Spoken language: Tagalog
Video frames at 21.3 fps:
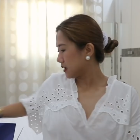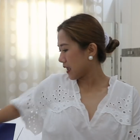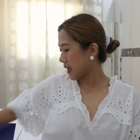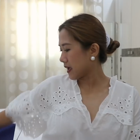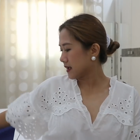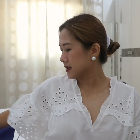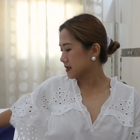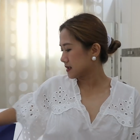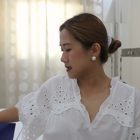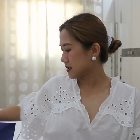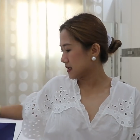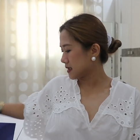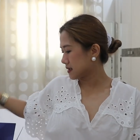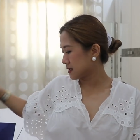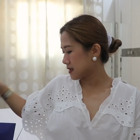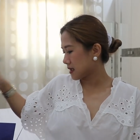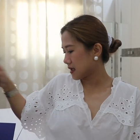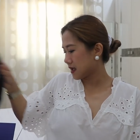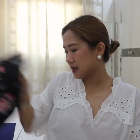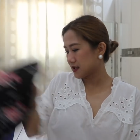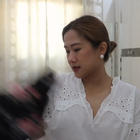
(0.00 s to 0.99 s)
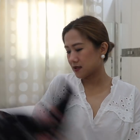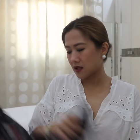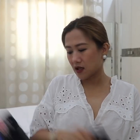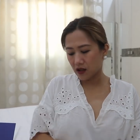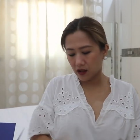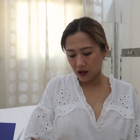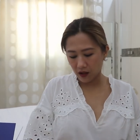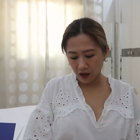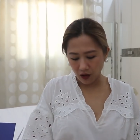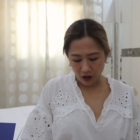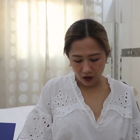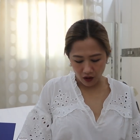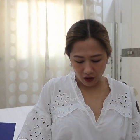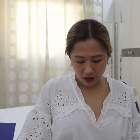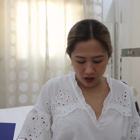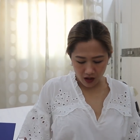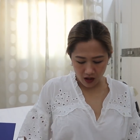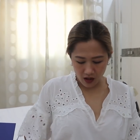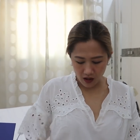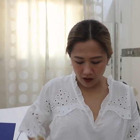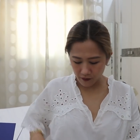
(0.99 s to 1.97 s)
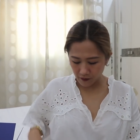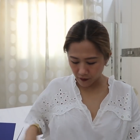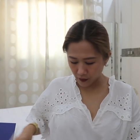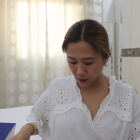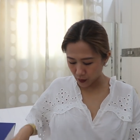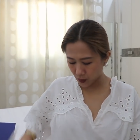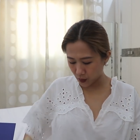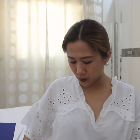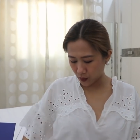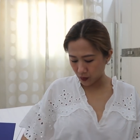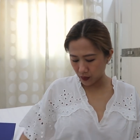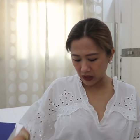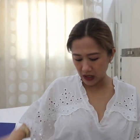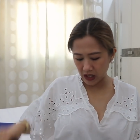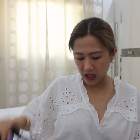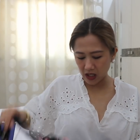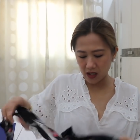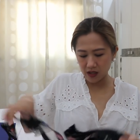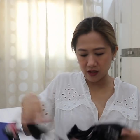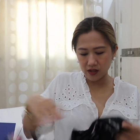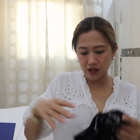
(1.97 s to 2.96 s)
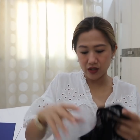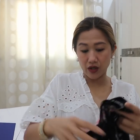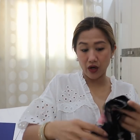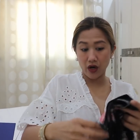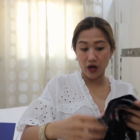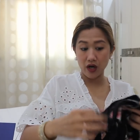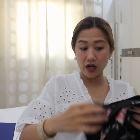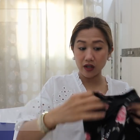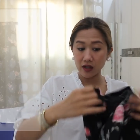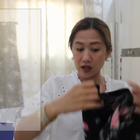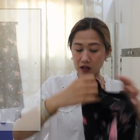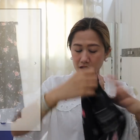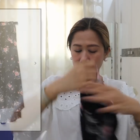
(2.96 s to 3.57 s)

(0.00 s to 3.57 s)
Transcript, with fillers: Next is this long flowy skirt